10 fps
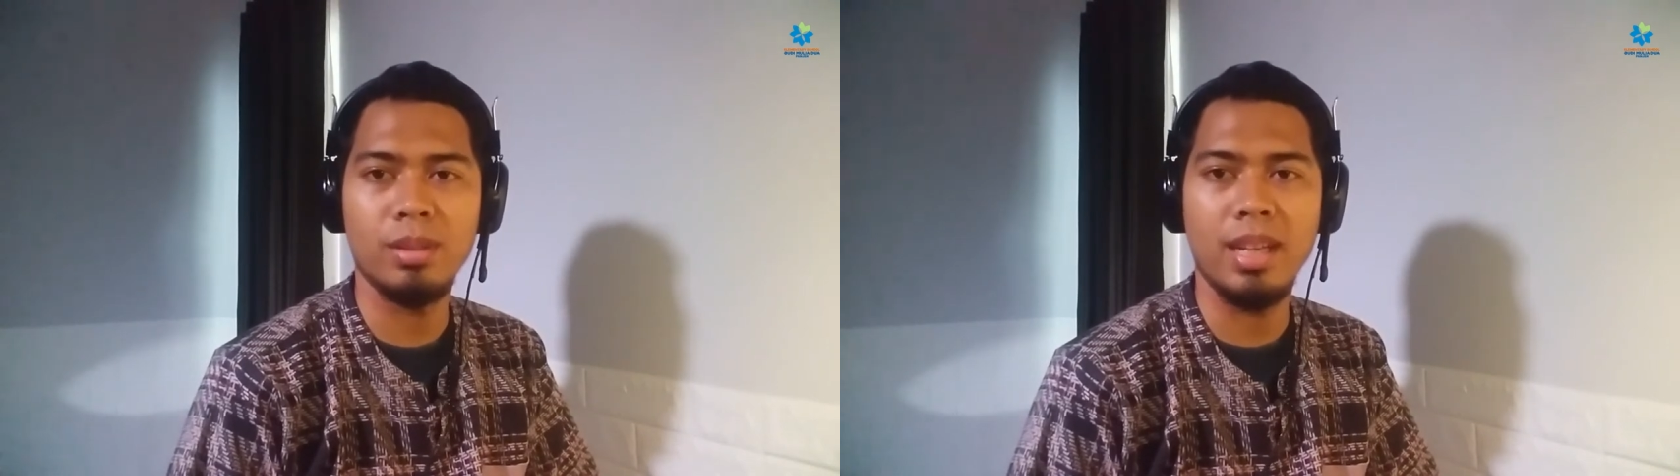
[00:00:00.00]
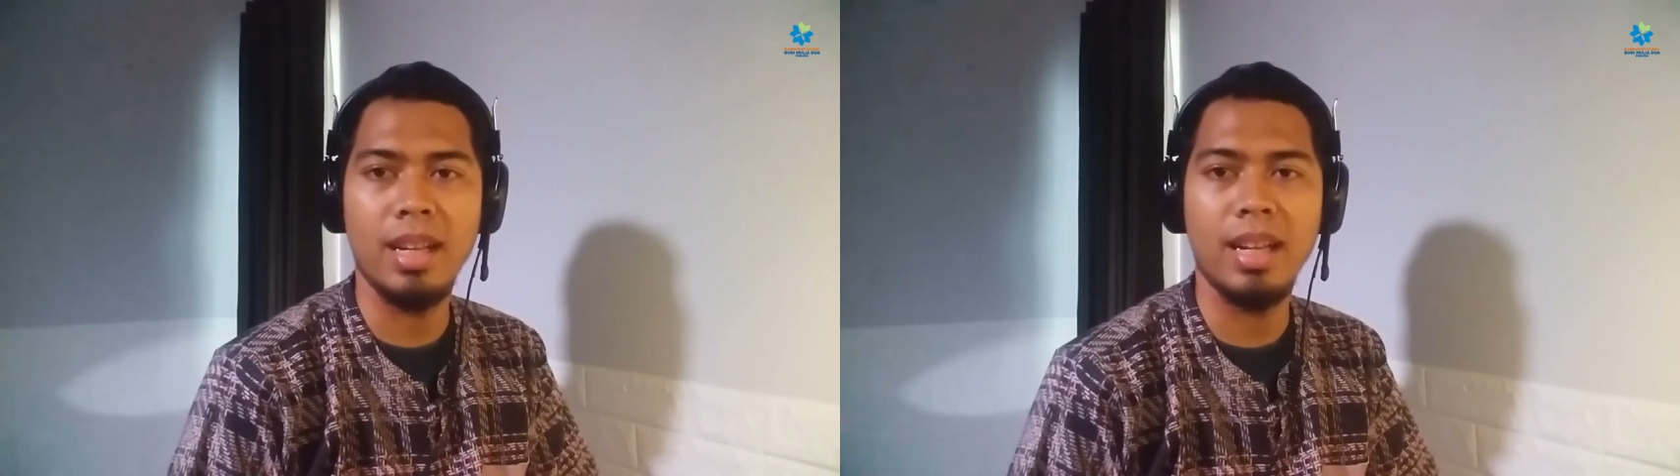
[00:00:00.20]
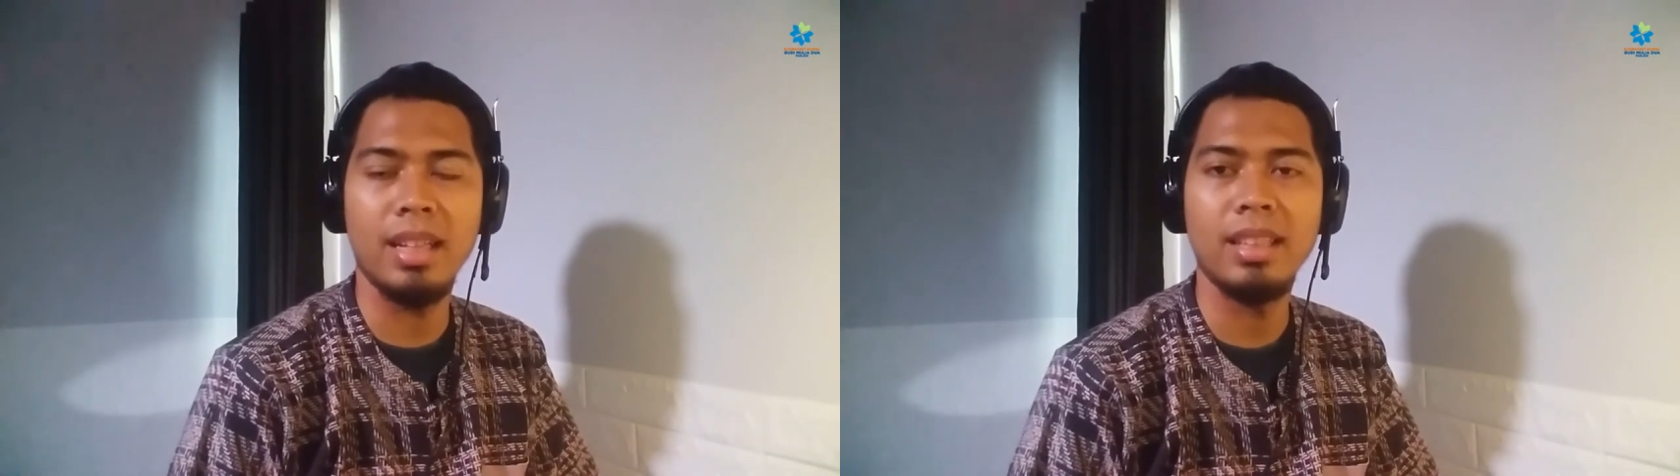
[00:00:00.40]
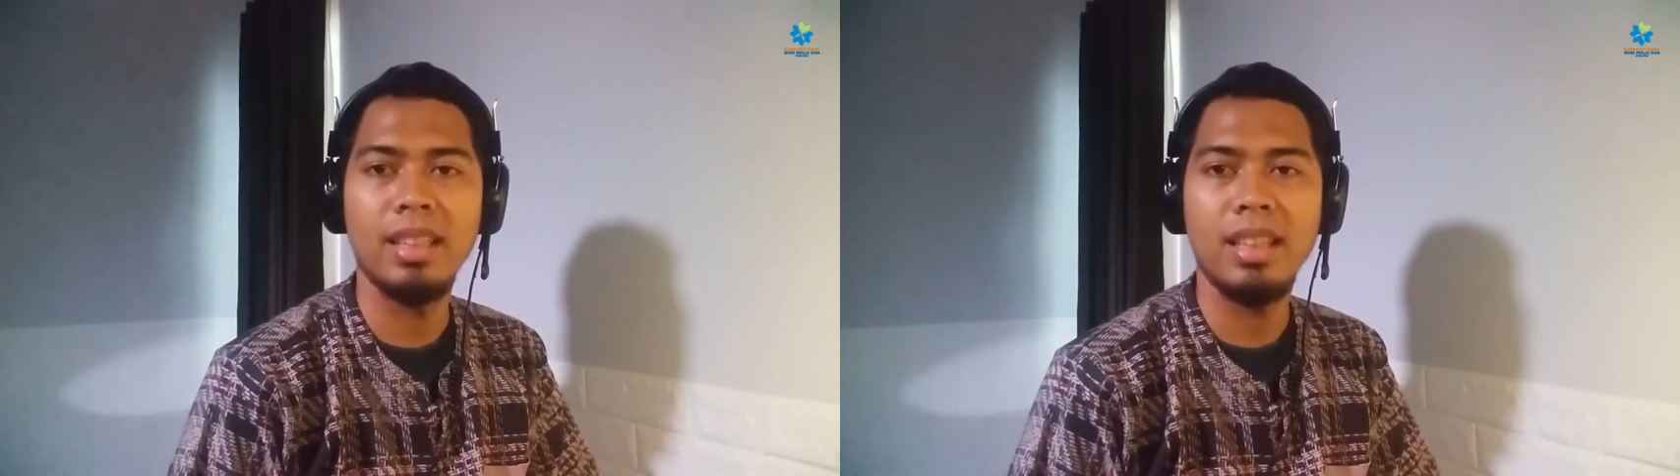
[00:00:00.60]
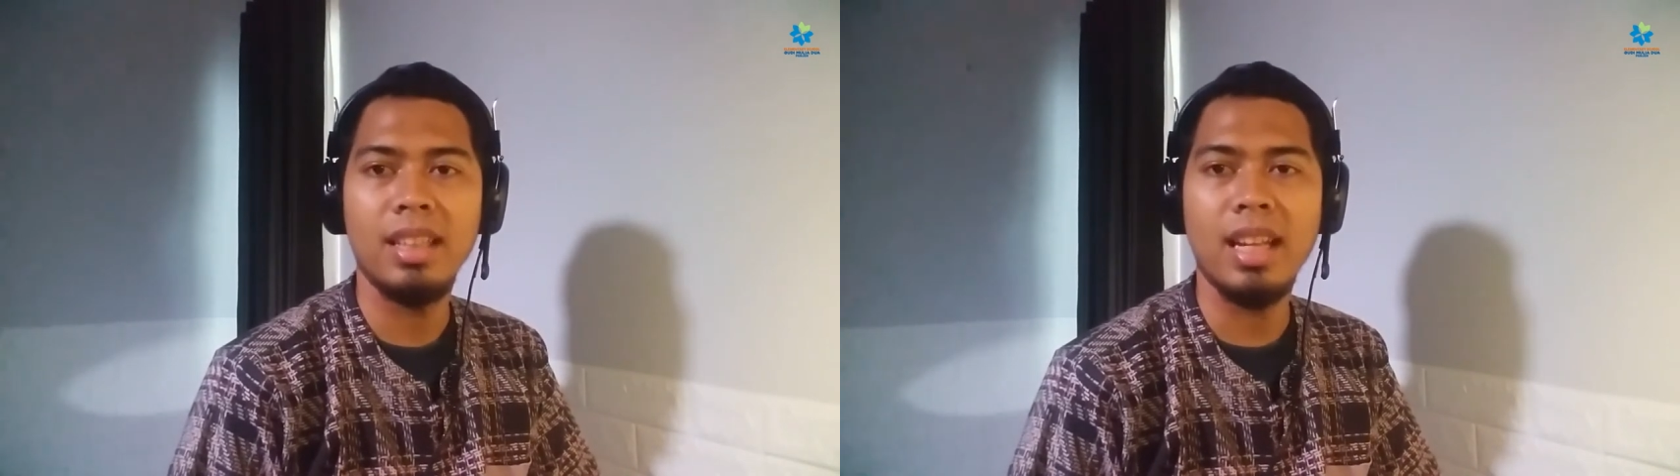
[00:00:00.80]
Nah,
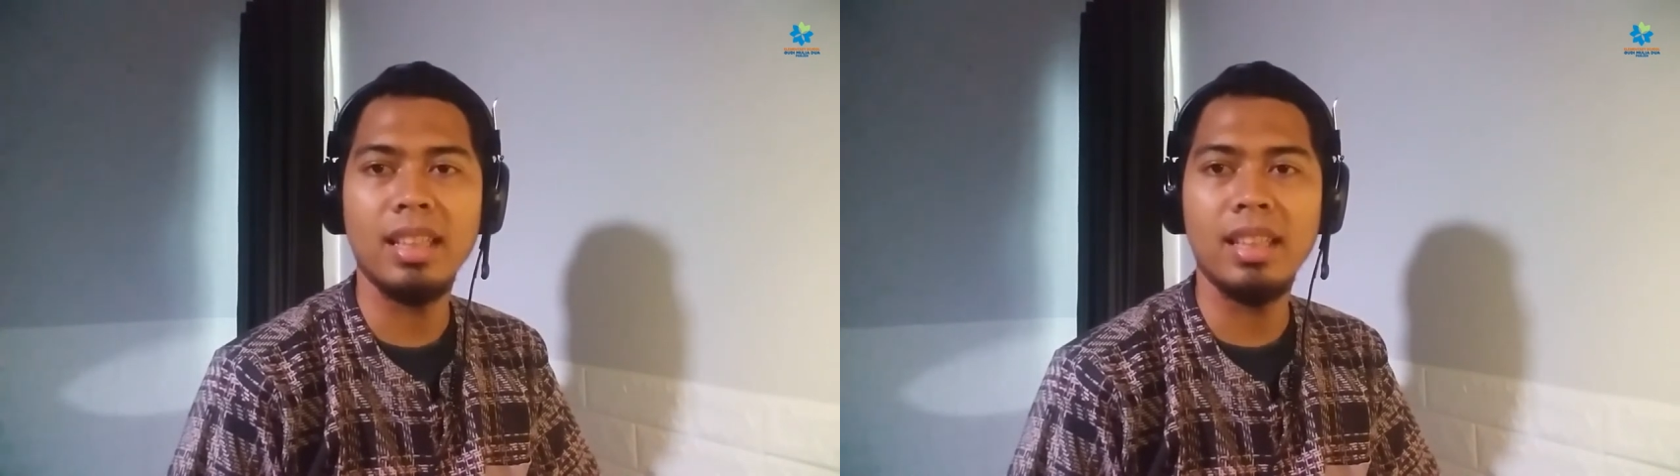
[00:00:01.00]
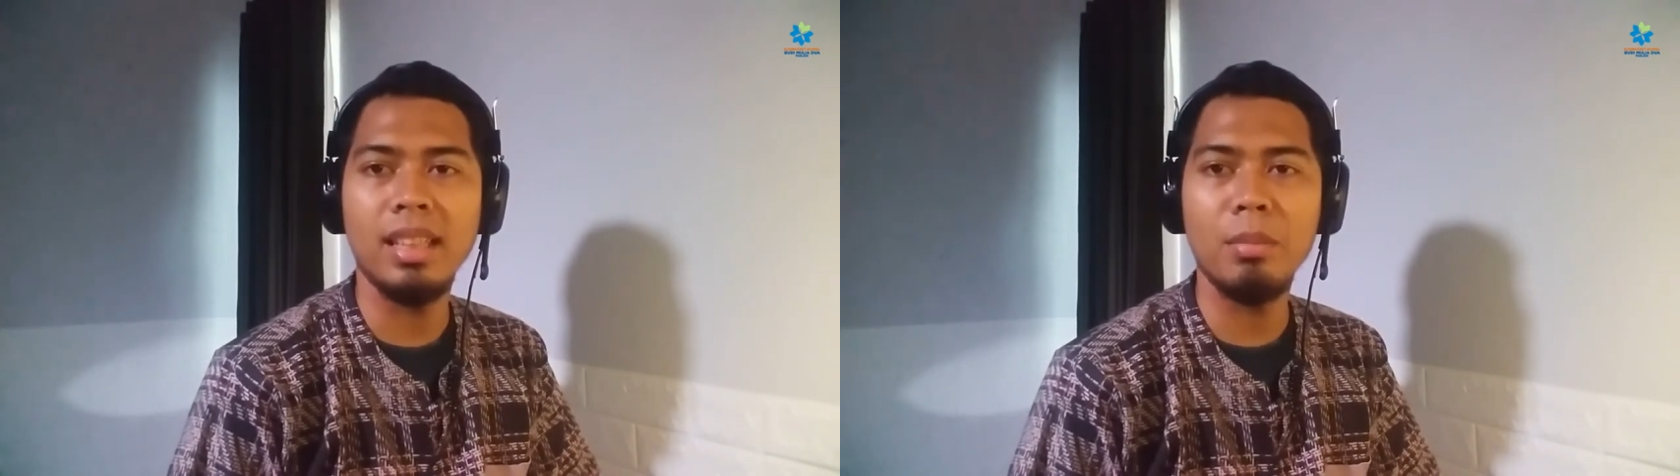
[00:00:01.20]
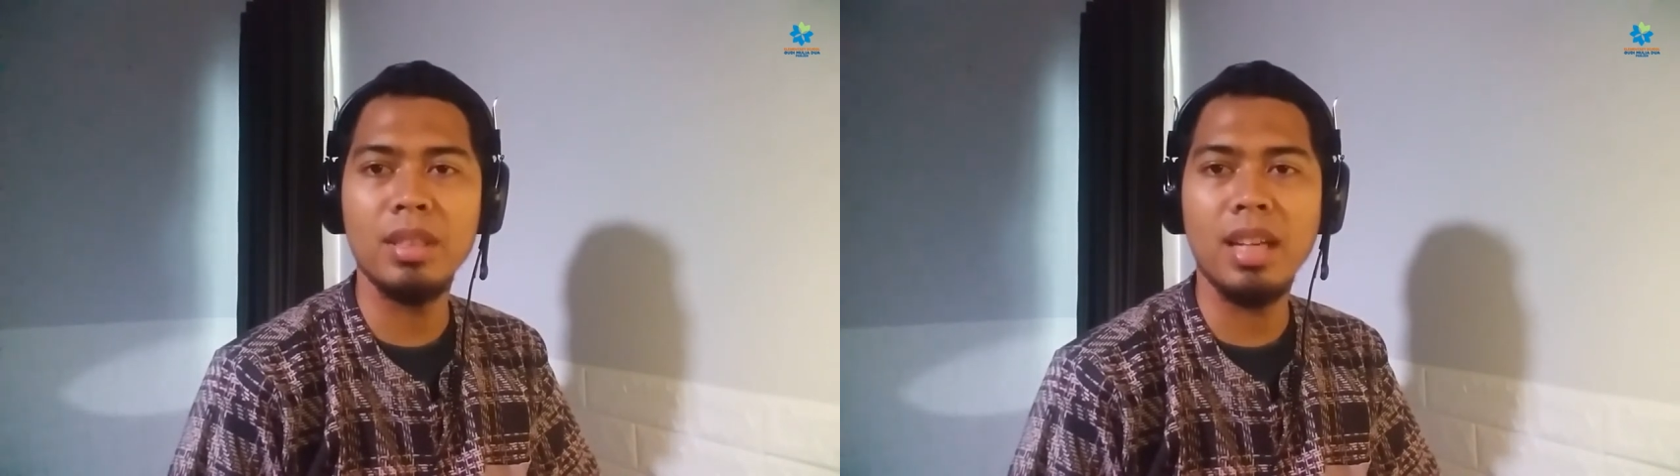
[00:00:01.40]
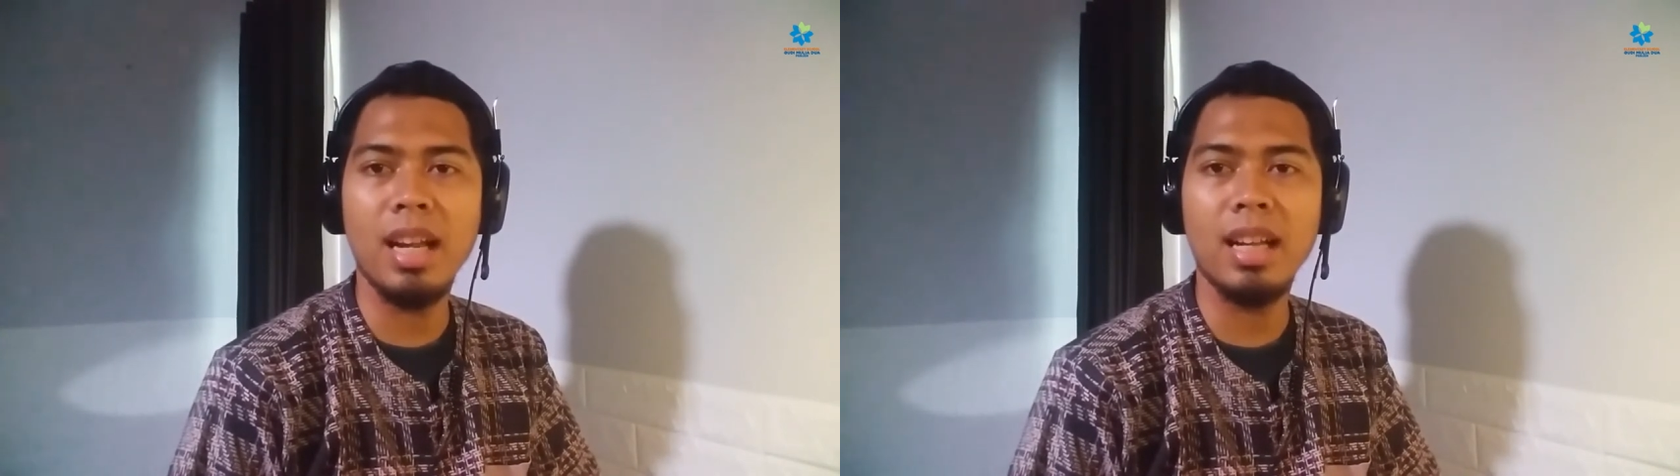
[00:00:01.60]
nanti Mr.